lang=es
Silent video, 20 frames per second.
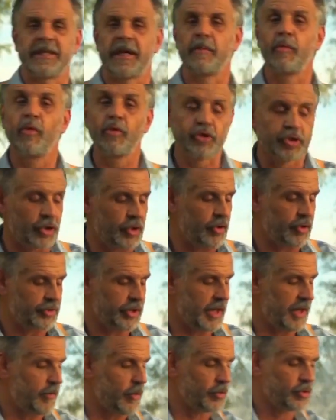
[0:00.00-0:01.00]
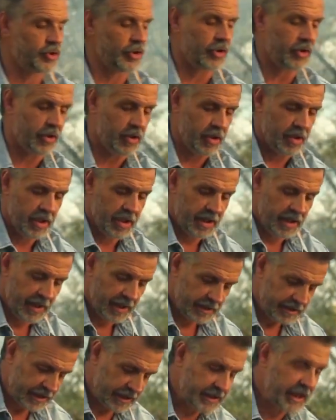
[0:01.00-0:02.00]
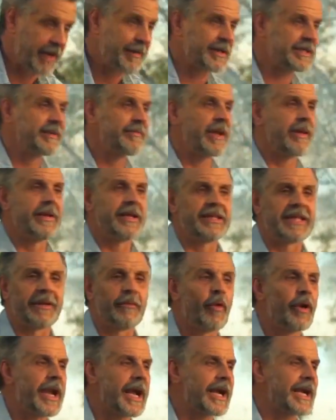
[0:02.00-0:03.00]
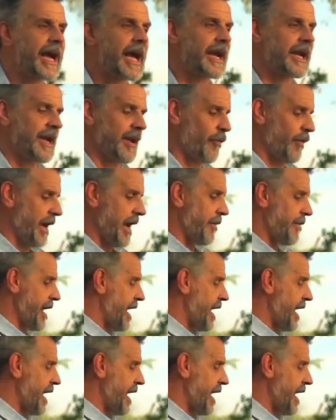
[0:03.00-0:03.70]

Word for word: hacer mucho, no tiene mucho Sistema simplemente buena carne, buena